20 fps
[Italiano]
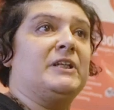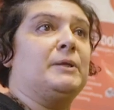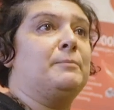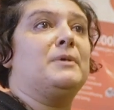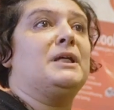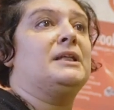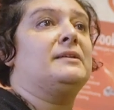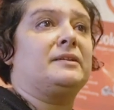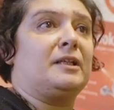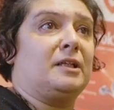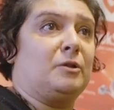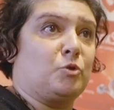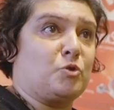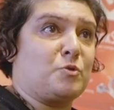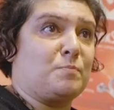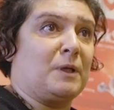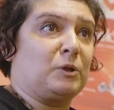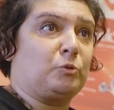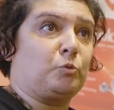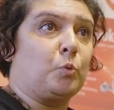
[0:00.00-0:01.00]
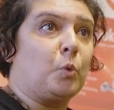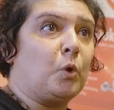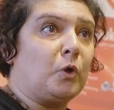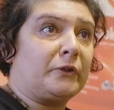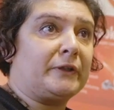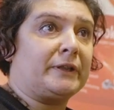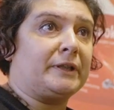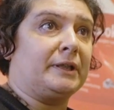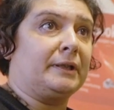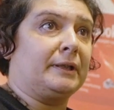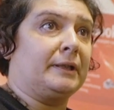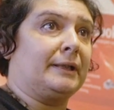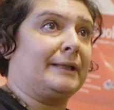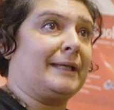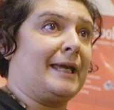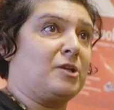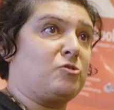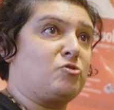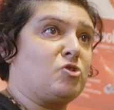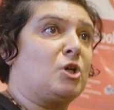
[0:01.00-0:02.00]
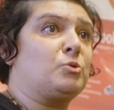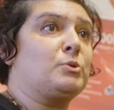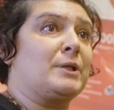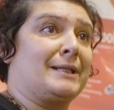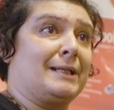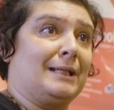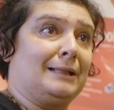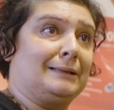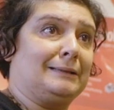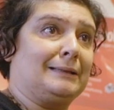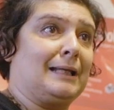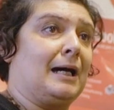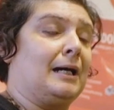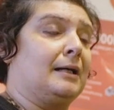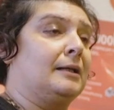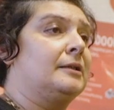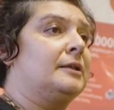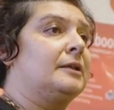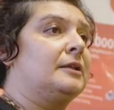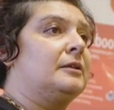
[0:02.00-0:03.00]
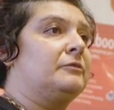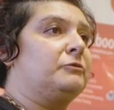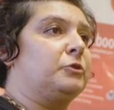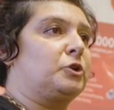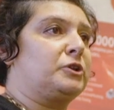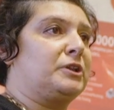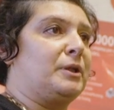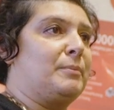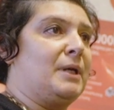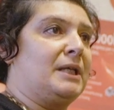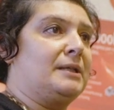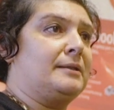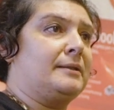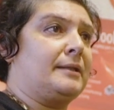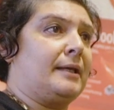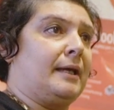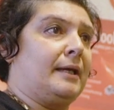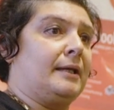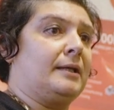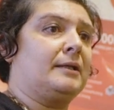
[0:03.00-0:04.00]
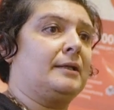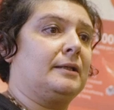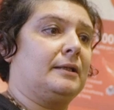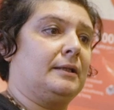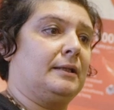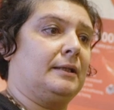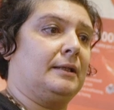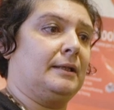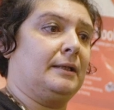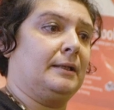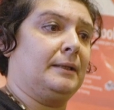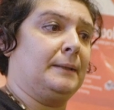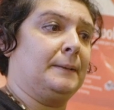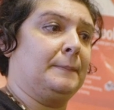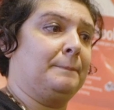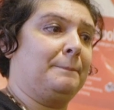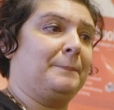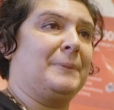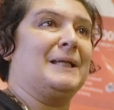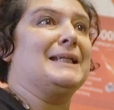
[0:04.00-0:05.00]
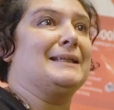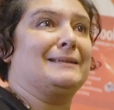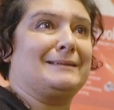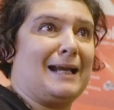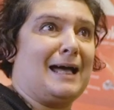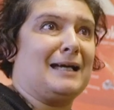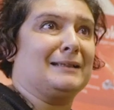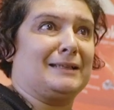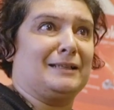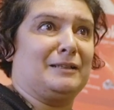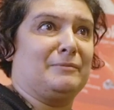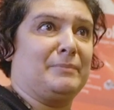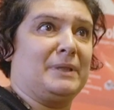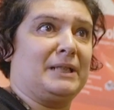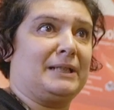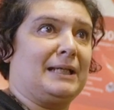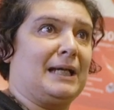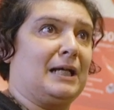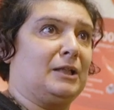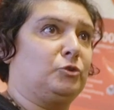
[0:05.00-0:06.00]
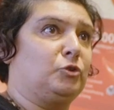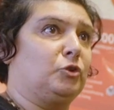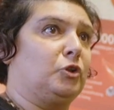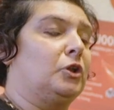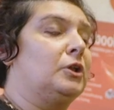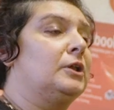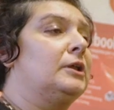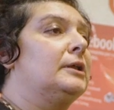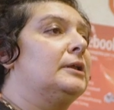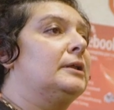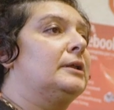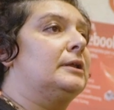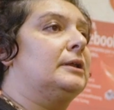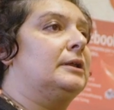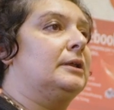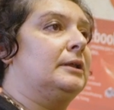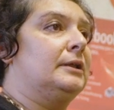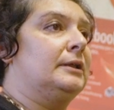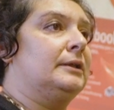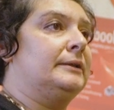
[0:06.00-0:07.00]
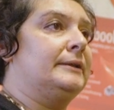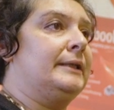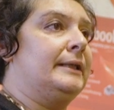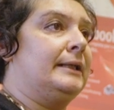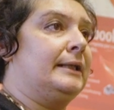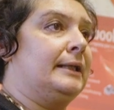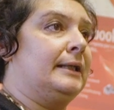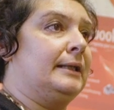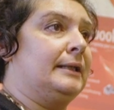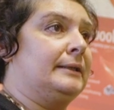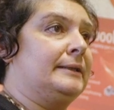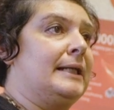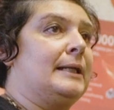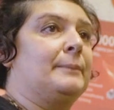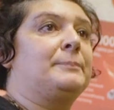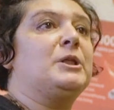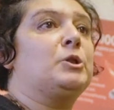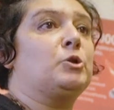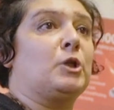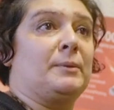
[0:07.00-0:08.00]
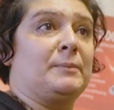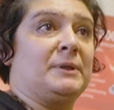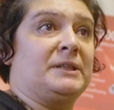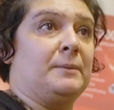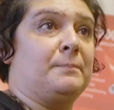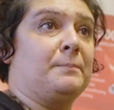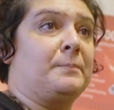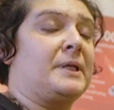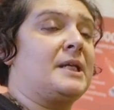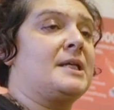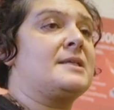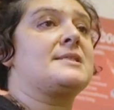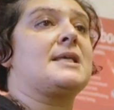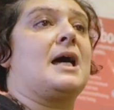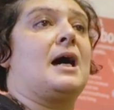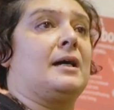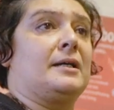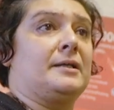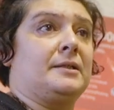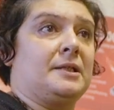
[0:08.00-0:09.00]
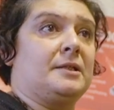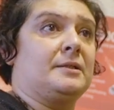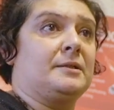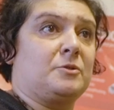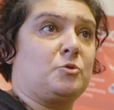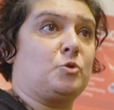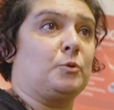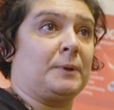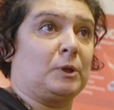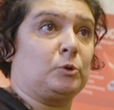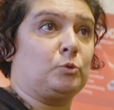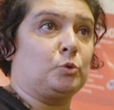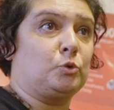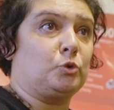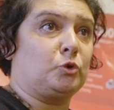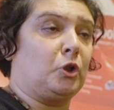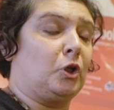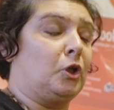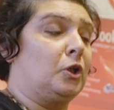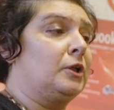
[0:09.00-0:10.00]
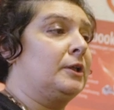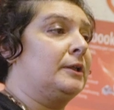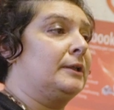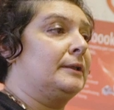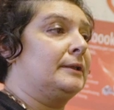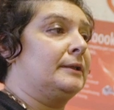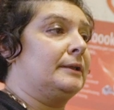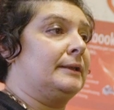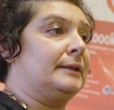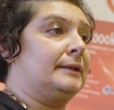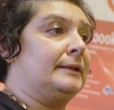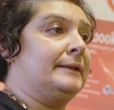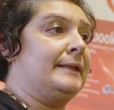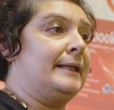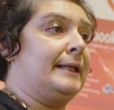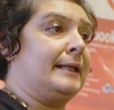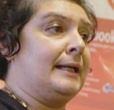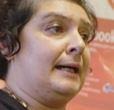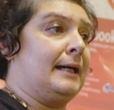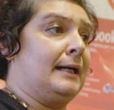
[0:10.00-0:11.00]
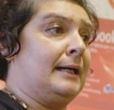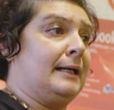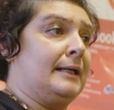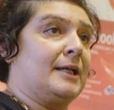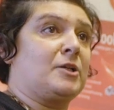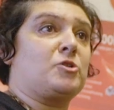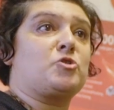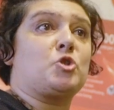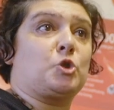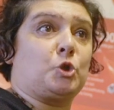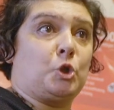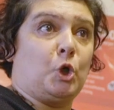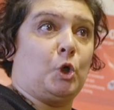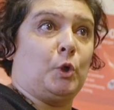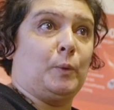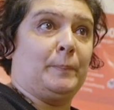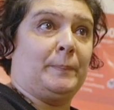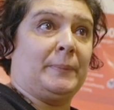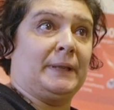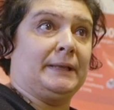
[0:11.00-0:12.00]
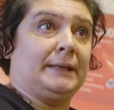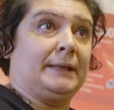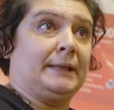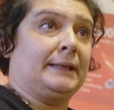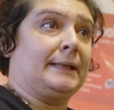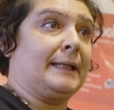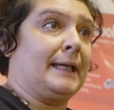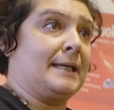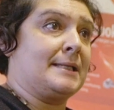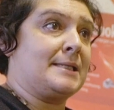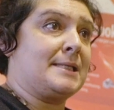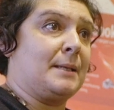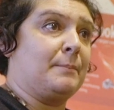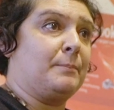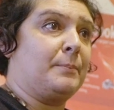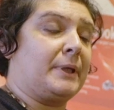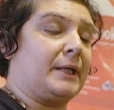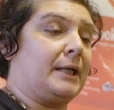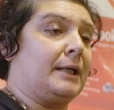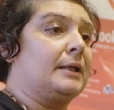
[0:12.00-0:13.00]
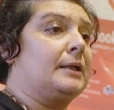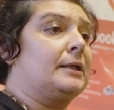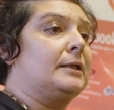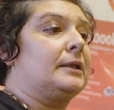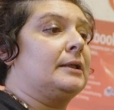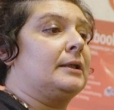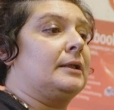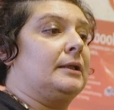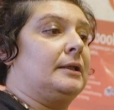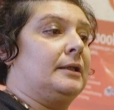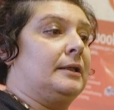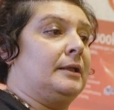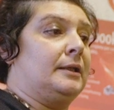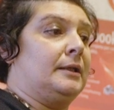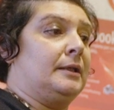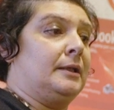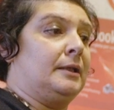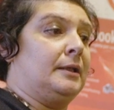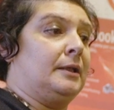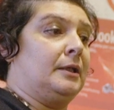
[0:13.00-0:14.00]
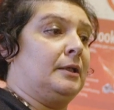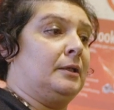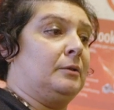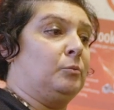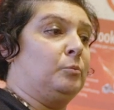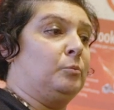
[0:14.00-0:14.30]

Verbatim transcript: viene in mente lo smart working, che è già una realtà fortemente eh, penetrata nel mercato eh, del, della piccola e media impresa e, e soprattutto eh, della large company, che è sempre eh,